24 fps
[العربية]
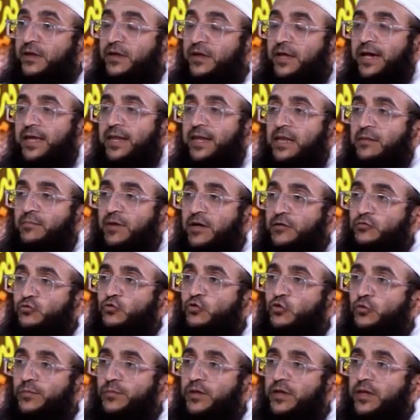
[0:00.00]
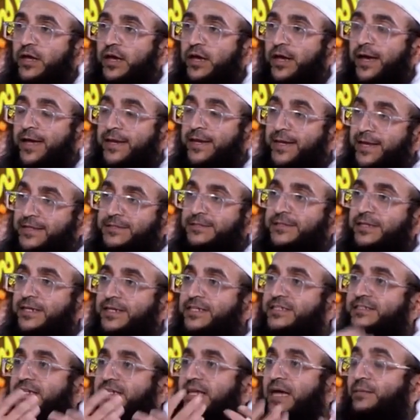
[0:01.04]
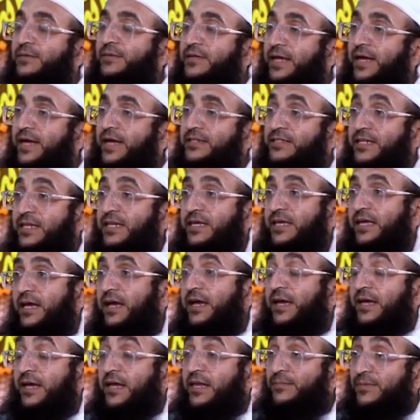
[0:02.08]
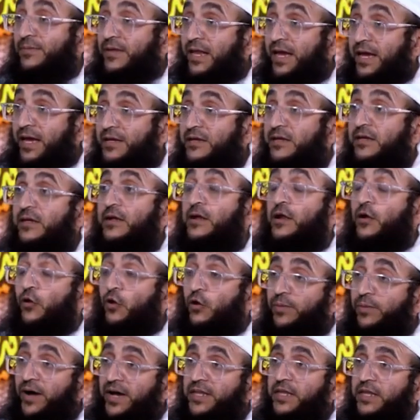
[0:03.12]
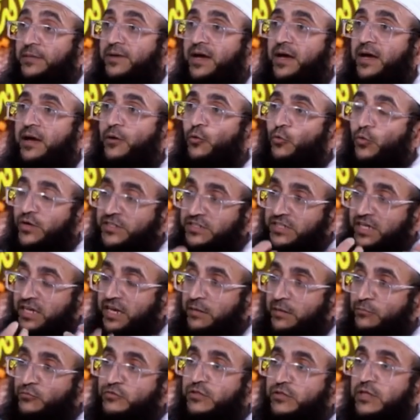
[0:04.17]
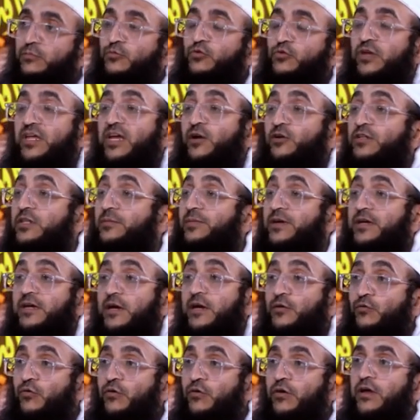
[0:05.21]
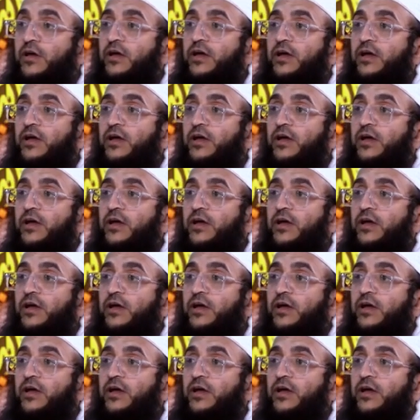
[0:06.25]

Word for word: كان المقصود منها أن يصل الإسلام إلى تلك البلاد وبعدما وصل المسلمون إليه وتمكنوا